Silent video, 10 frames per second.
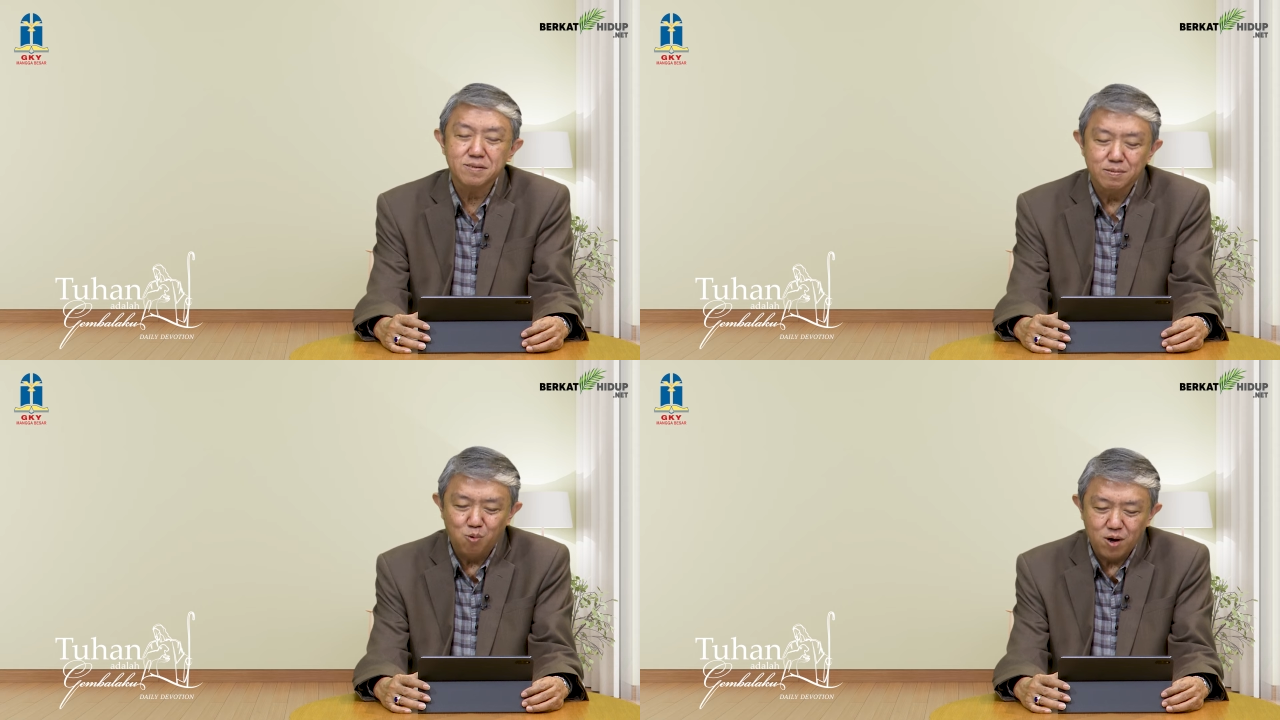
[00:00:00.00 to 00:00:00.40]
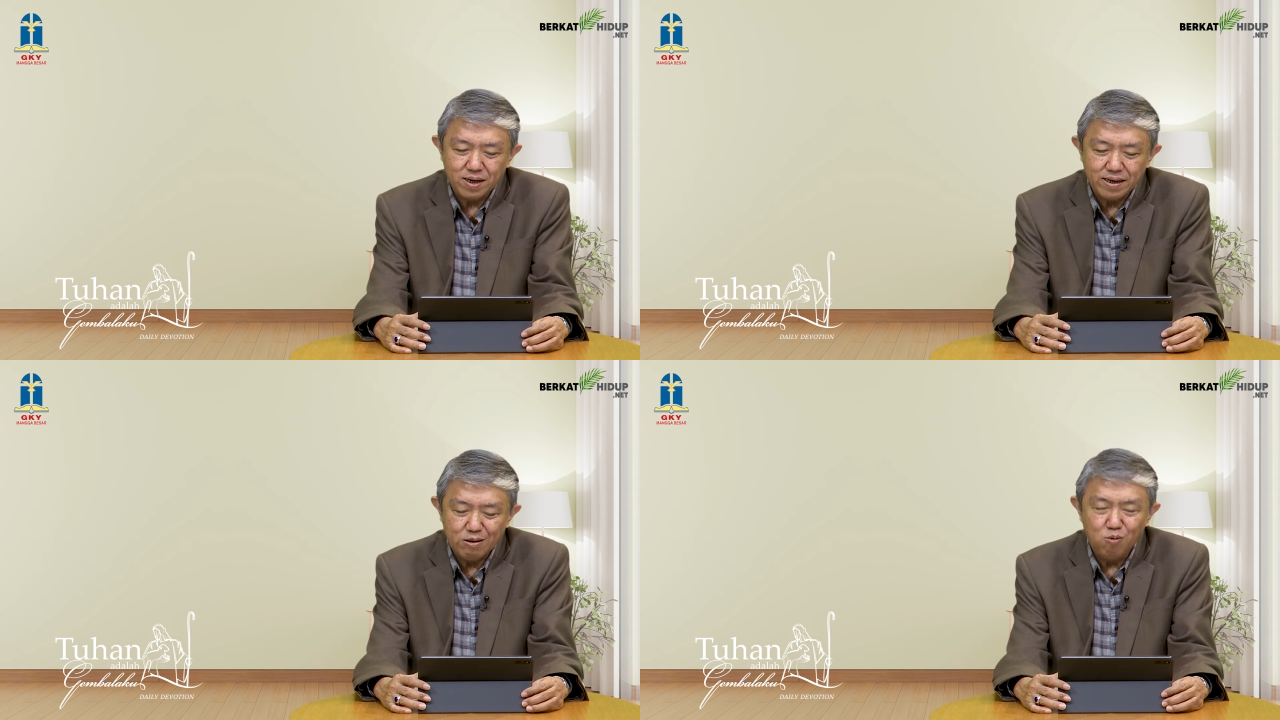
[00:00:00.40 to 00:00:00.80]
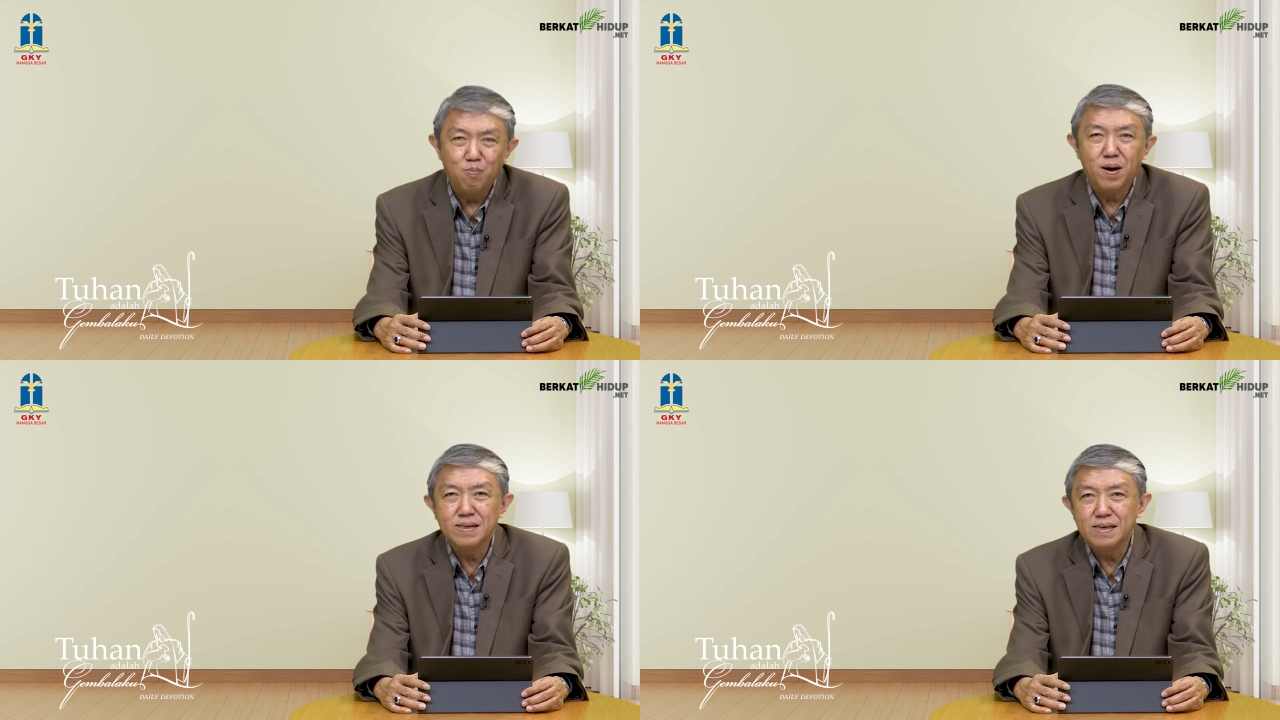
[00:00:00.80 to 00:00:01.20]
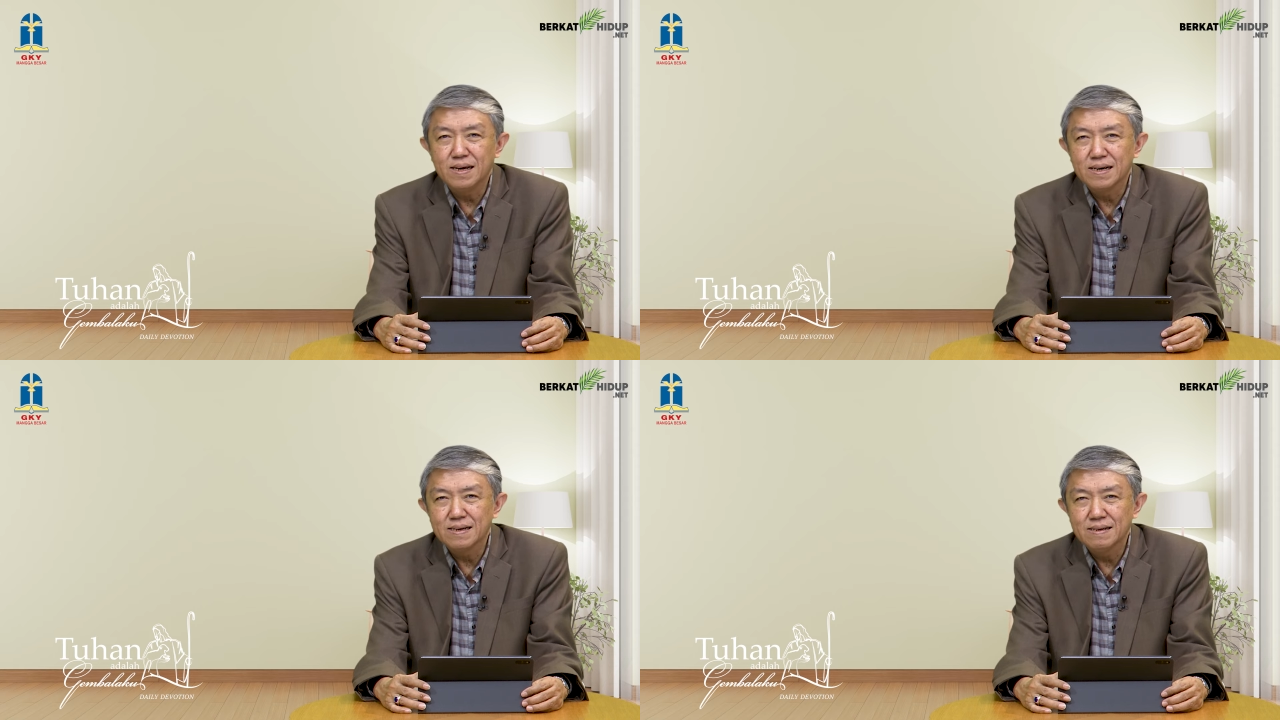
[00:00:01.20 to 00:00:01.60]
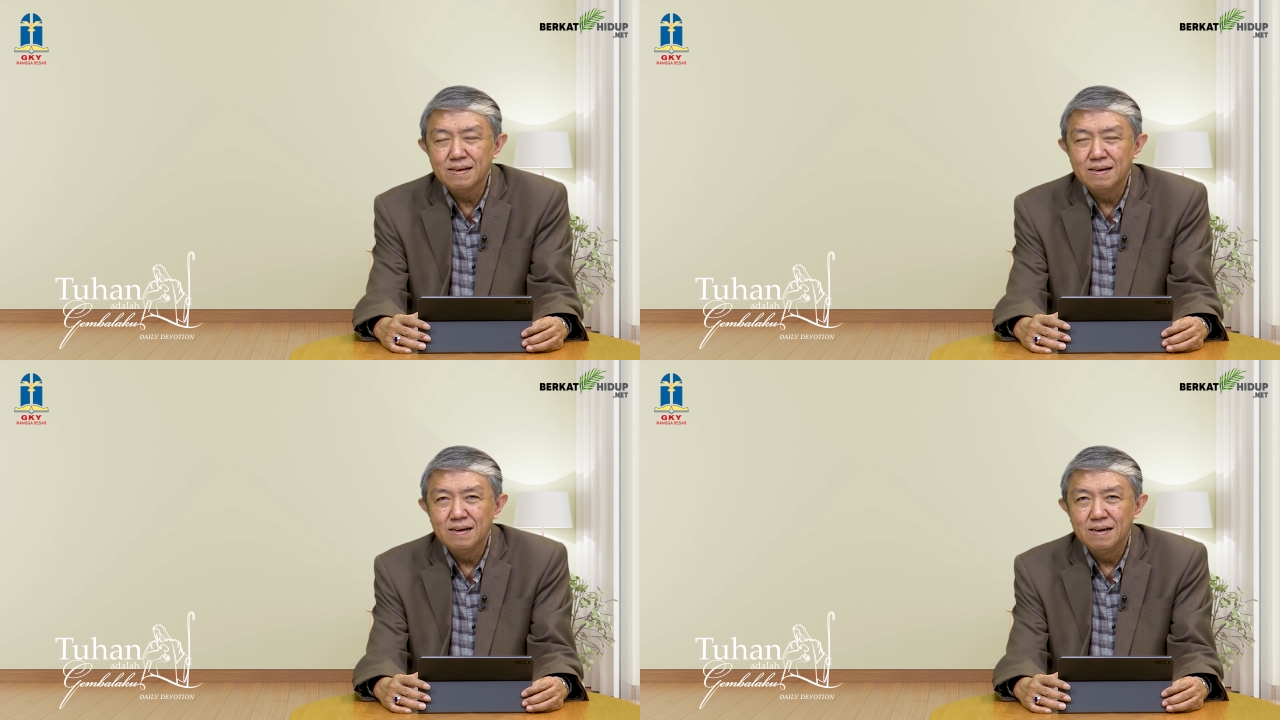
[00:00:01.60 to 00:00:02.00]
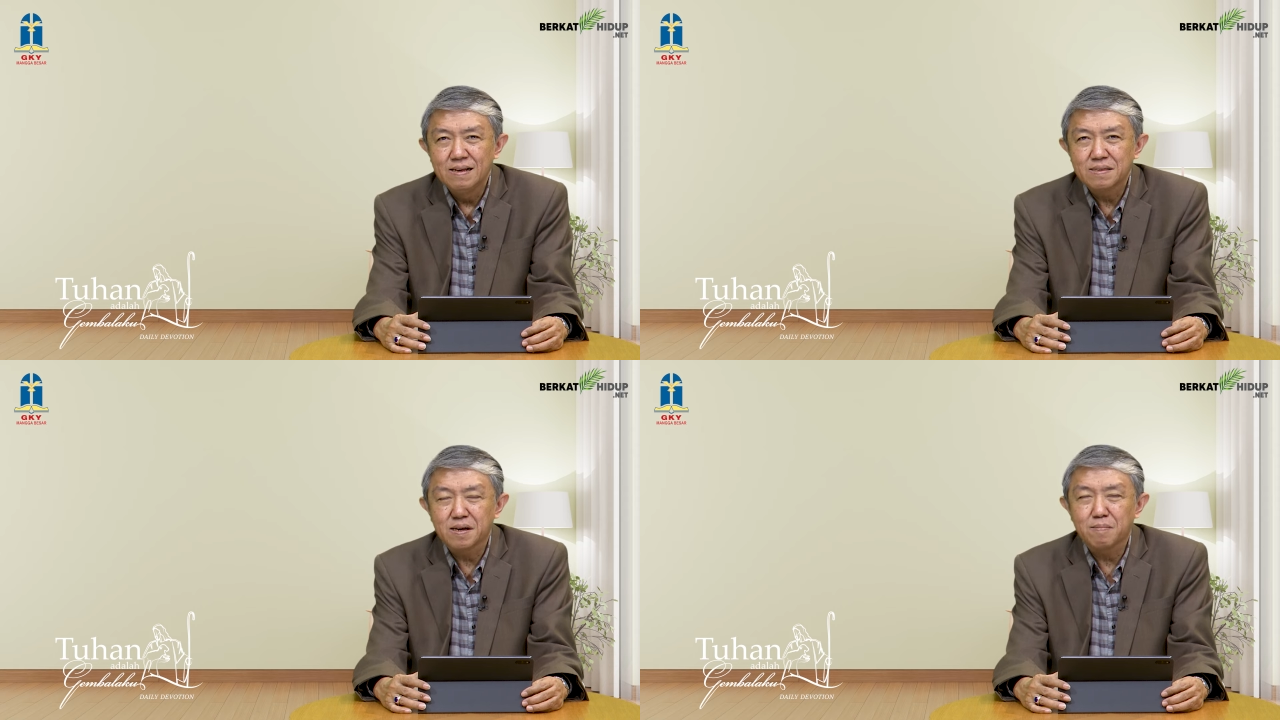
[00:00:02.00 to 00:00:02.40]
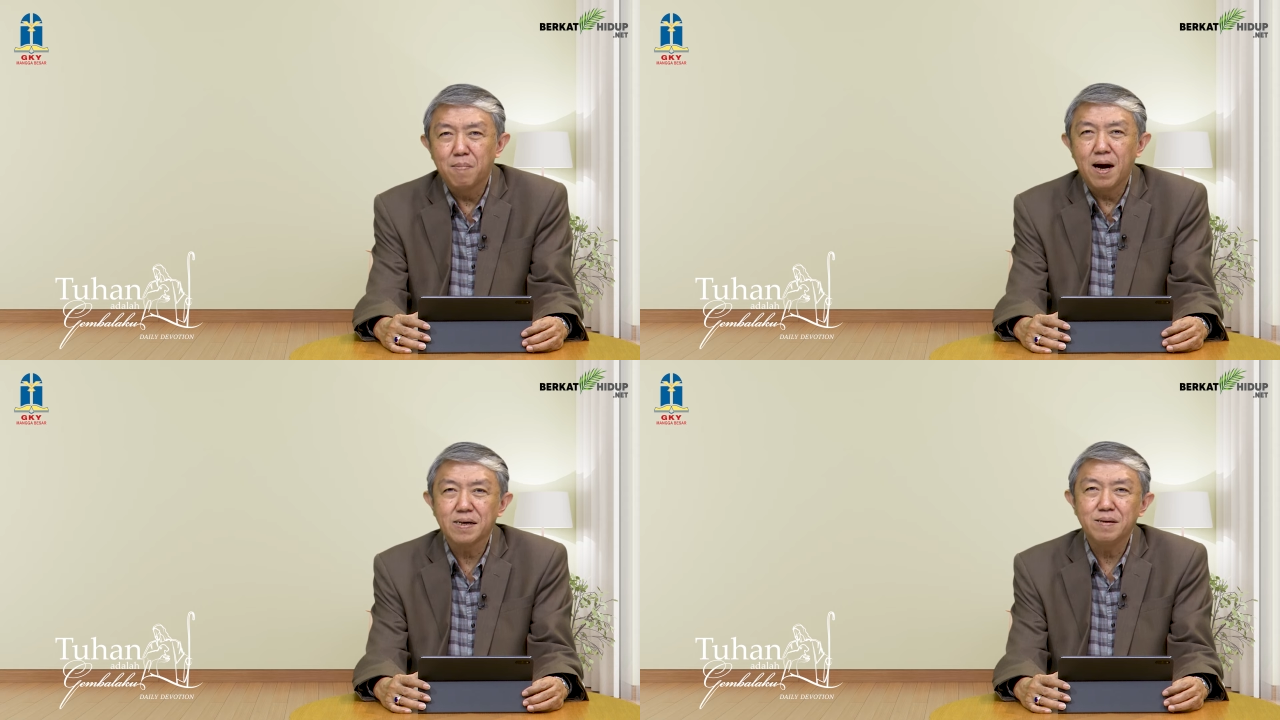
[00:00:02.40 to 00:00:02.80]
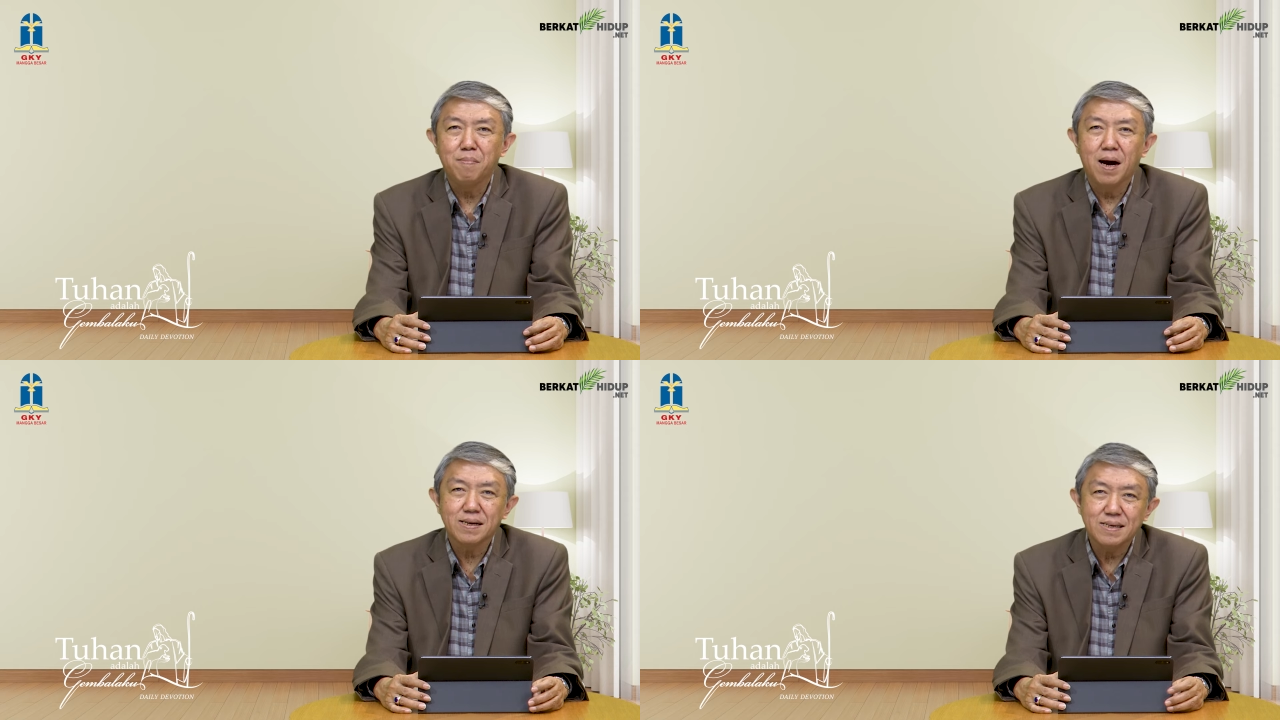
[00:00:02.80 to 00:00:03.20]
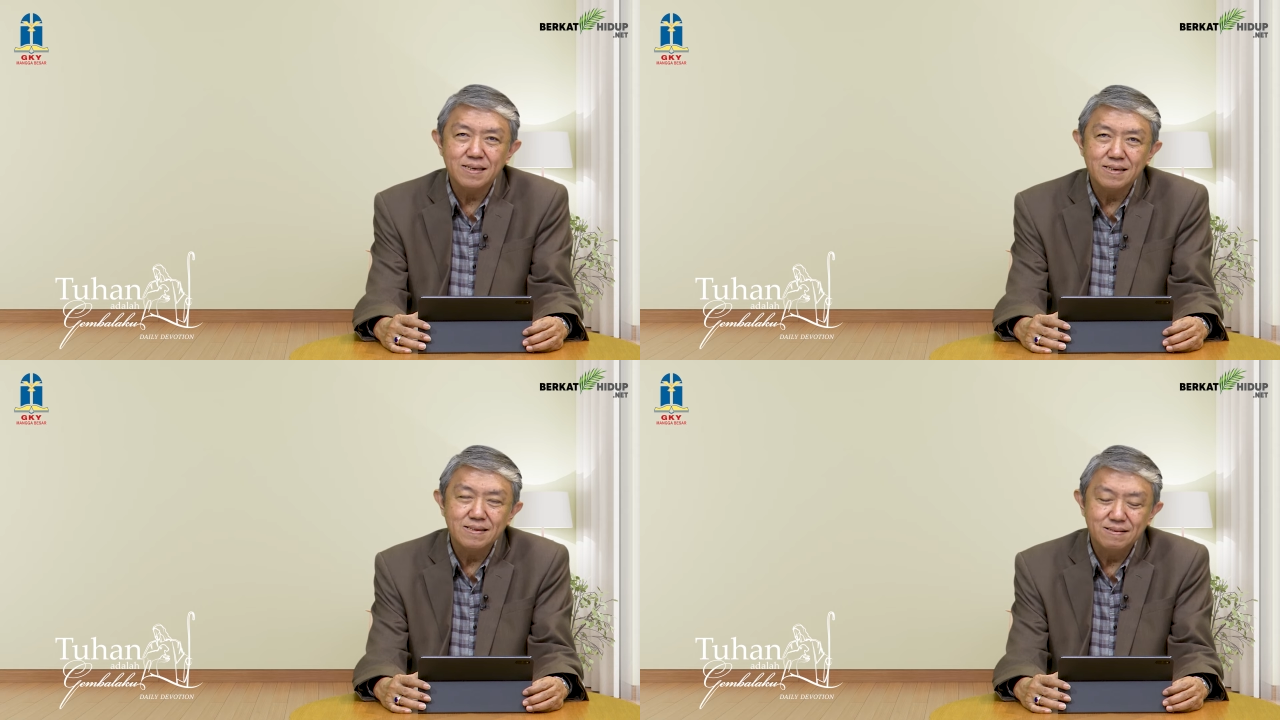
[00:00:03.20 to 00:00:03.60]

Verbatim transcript: sebuah kehidupan yang terbagi-bagi.